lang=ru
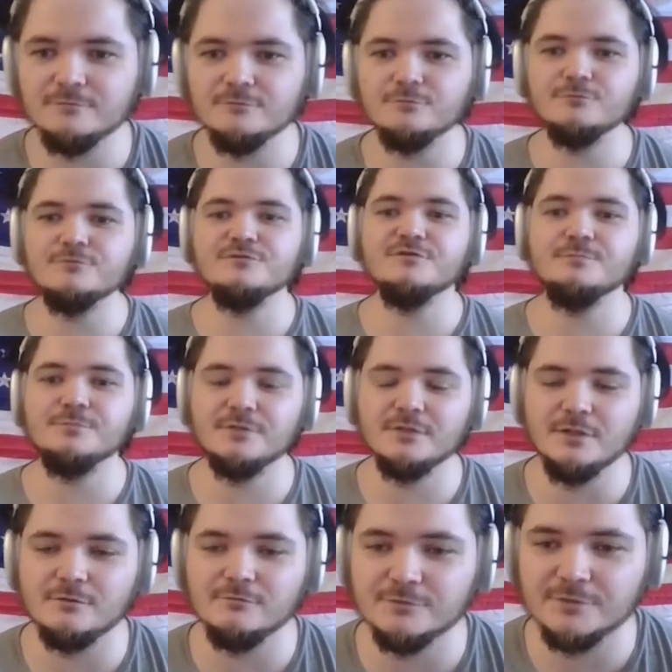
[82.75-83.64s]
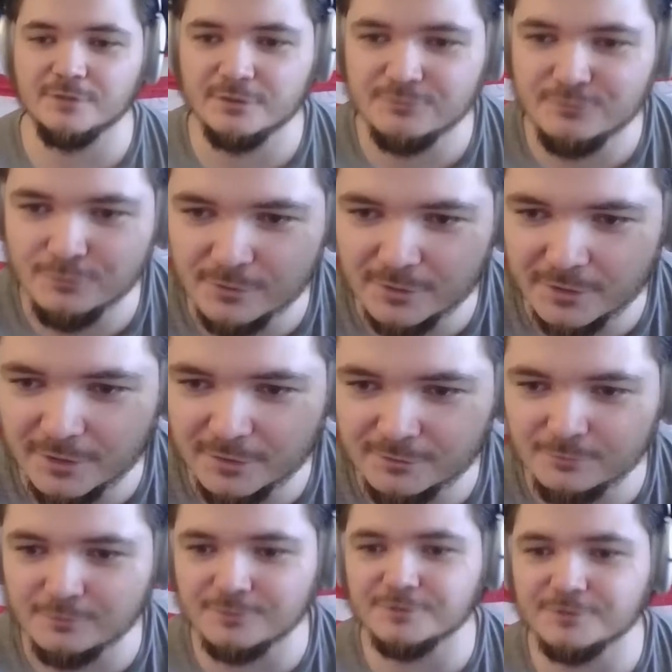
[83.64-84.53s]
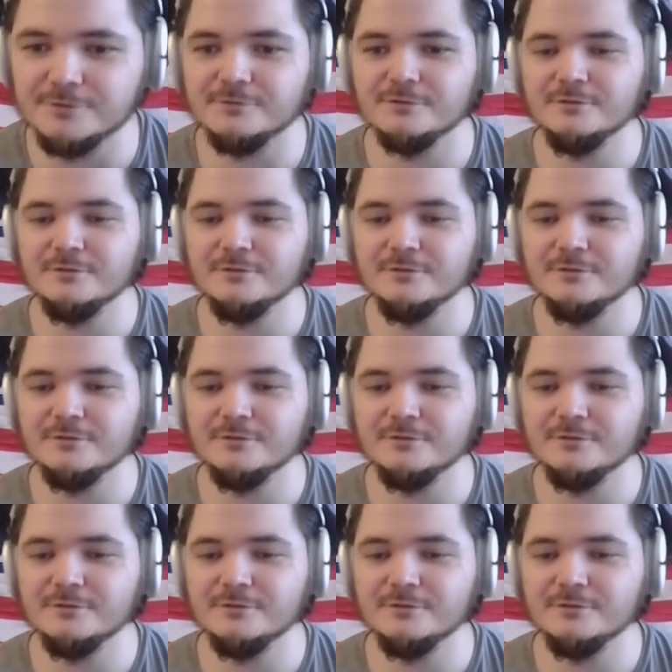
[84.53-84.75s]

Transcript: ну, типа как вот актер, который